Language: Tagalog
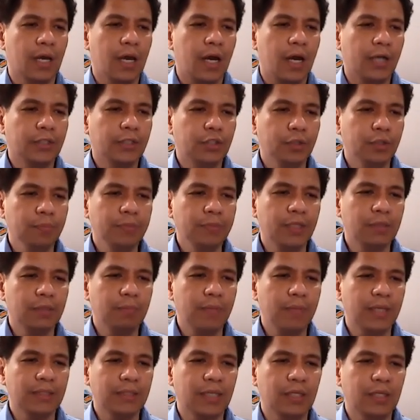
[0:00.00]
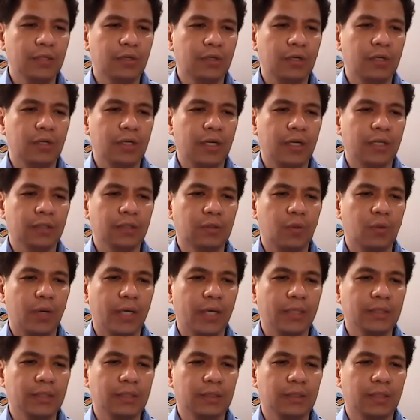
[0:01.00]
Assume that methanol and
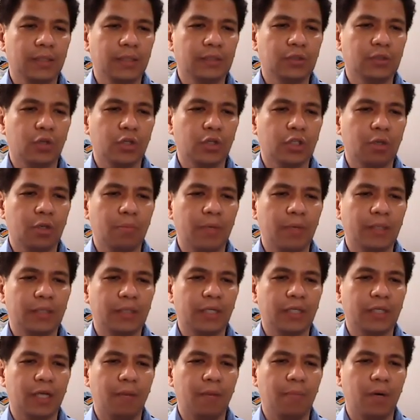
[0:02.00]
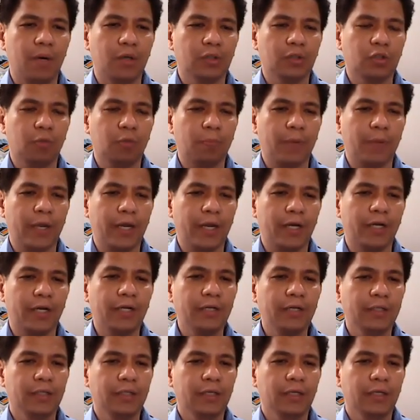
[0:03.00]
twice the stoichiometric amount of
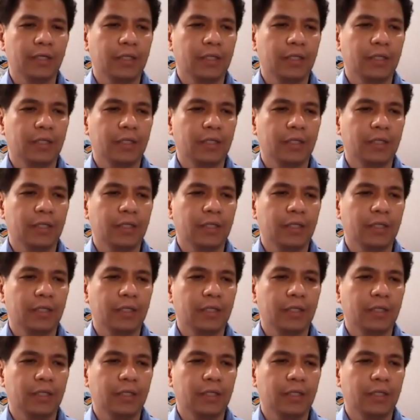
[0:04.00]
air